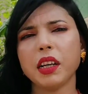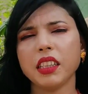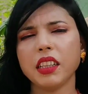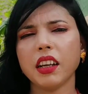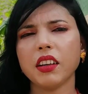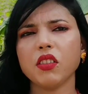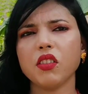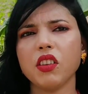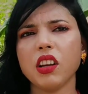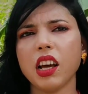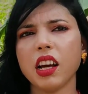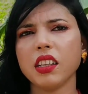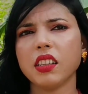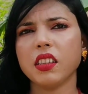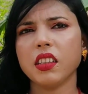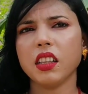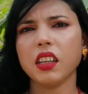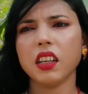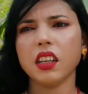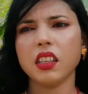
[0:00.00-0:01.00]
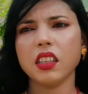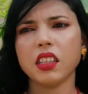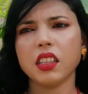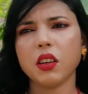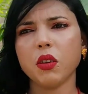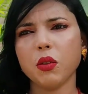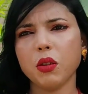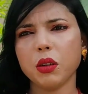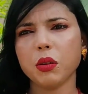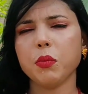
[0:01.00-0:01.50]
বাজার করে আসতে
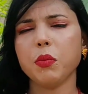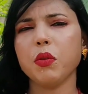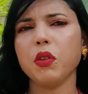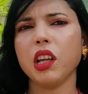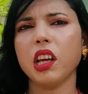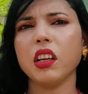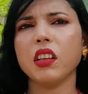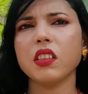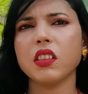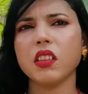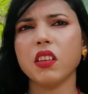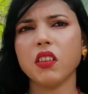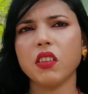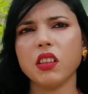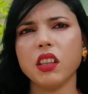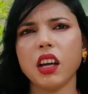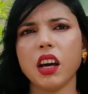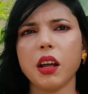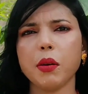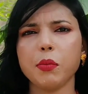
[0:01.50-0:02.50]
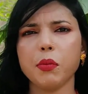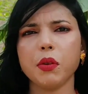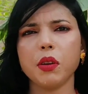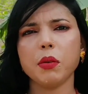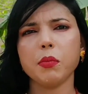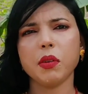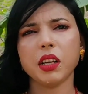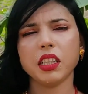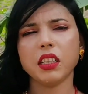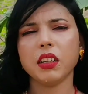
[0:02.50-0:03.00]
রিস্কা উঠে পড়ে তারপরে
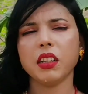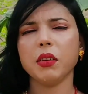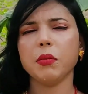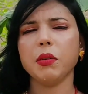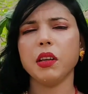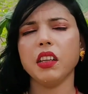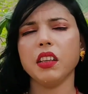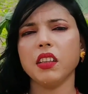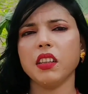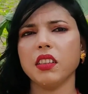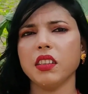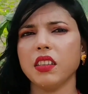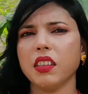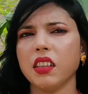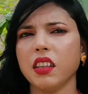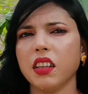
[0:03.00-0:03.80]
মাদাটা ভেঙে